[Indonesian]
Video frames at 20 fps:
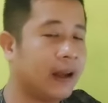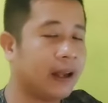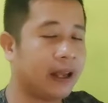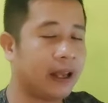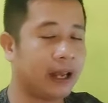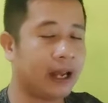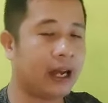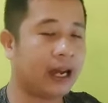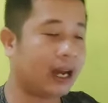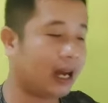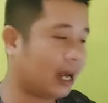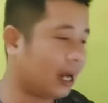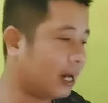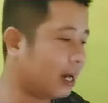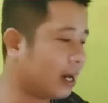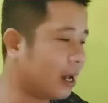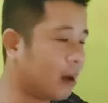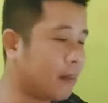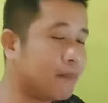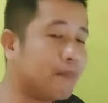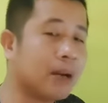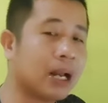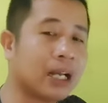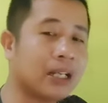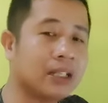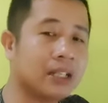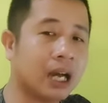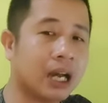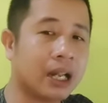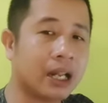yang Anda
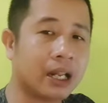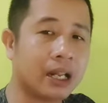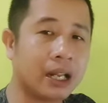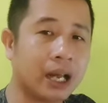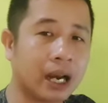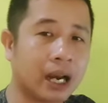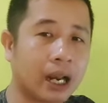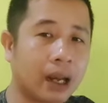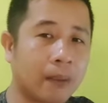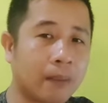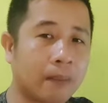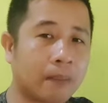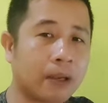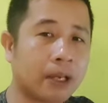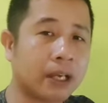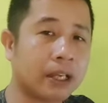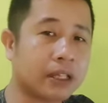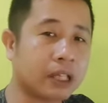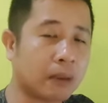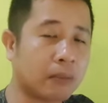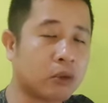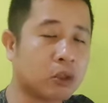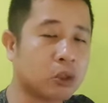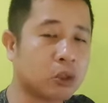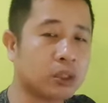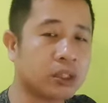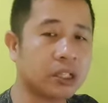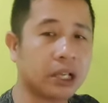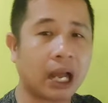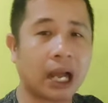pelajari di dalam kitab
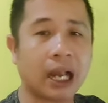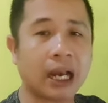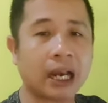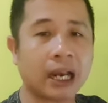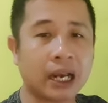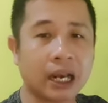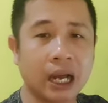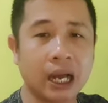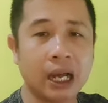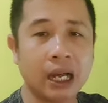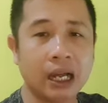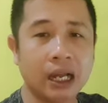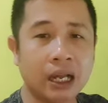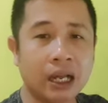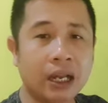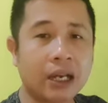suci Anda